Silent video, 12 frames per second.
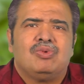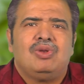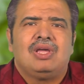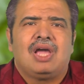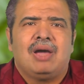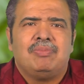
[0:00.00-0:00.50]

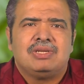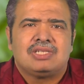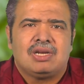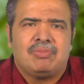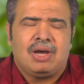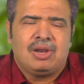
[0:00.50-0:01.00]
మూలికా
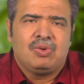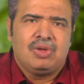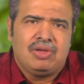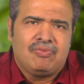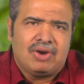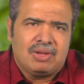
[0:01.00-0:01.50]
మిశ్రమాలు
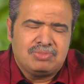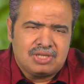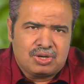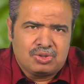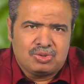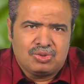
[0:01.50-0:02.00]
ఇవ్వడం
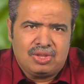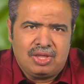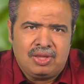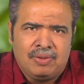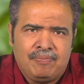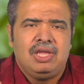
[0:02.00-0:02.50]
జరుగుతుంది
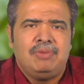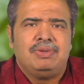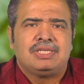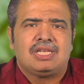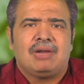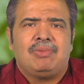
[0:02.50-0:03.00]
ఈ
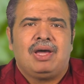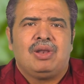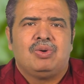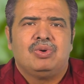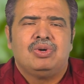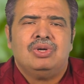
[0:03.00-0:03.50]

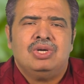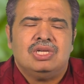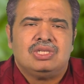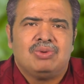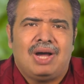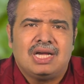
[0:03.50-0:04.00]
మిశ్రమాలు
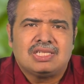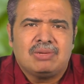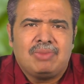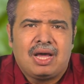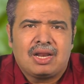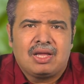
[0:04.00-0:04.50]
శ్వాస
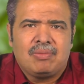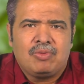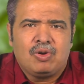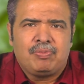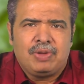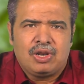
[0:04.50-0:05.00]

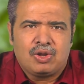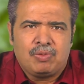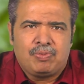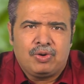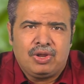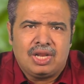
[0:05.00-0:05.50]
మార్గంలో
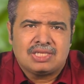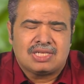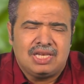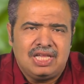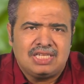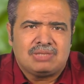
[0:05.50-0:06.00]
పేరుకుపోయిన
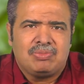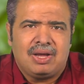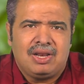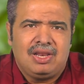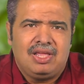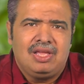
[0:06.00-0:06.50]

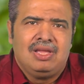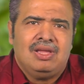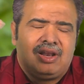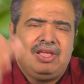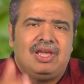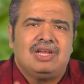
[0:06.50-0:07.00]
శ్లేష్మాన్ని
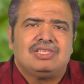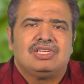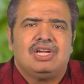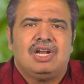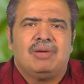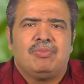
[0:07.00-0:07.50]
క్లియర్
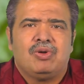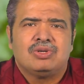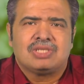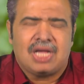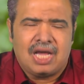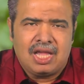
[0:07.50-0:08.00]
చేయడంలో
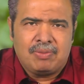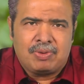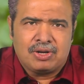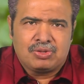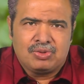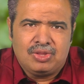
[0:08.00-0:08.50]

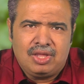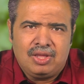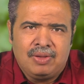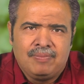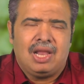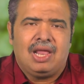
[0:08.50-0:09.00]
సహాయపడుతుంది
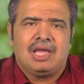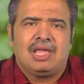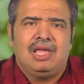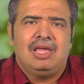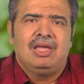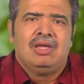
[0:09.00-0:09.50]

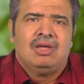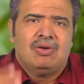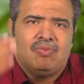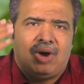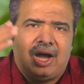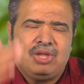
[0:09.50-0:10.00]
అలాగే
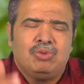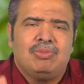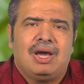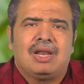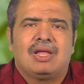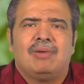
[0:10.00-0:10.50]
వాయు
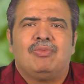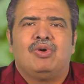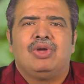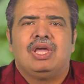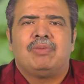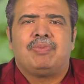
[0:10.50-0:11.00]

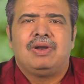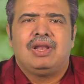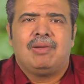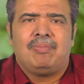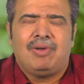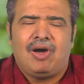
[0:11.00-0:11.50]
మార్గంలో
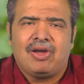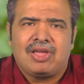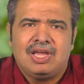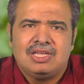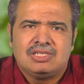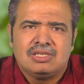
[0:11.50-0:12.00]
ఏర్పడిన
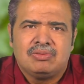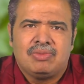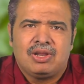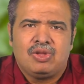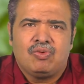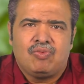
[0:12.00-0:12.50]
బ్లాకేజ్
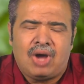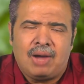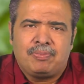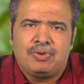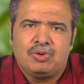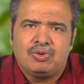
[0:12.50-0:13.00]
మరియు
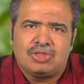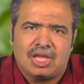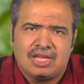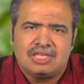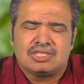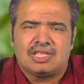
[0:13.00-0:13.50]
వాపును
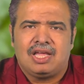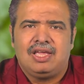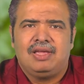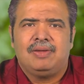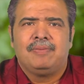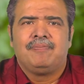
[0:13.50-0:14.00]

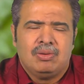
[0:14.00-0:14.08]
తగ్గిస్తాయి